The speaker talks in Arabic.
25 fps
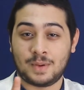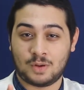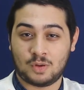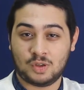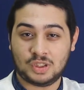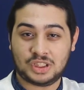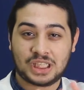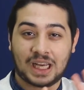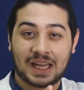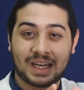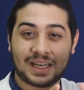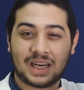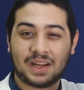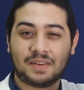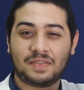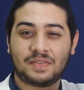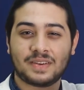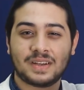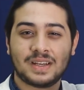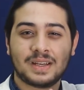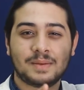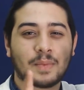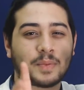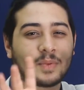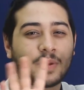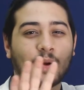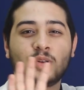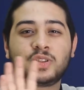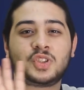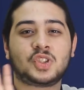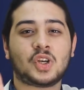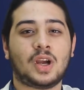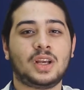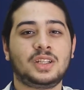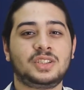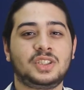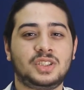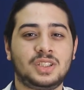نخش على النفس ما تاخدش
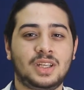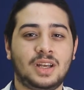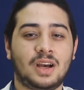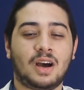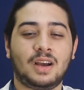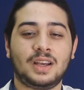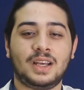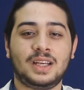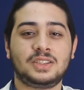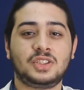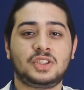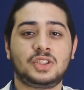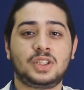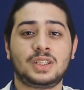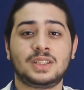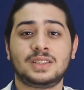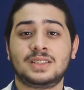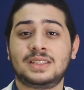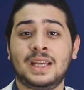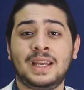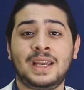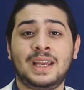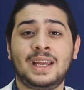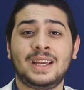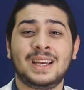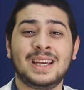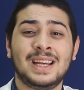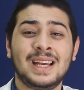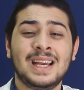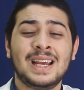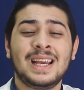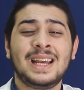اي ان جي زي ايه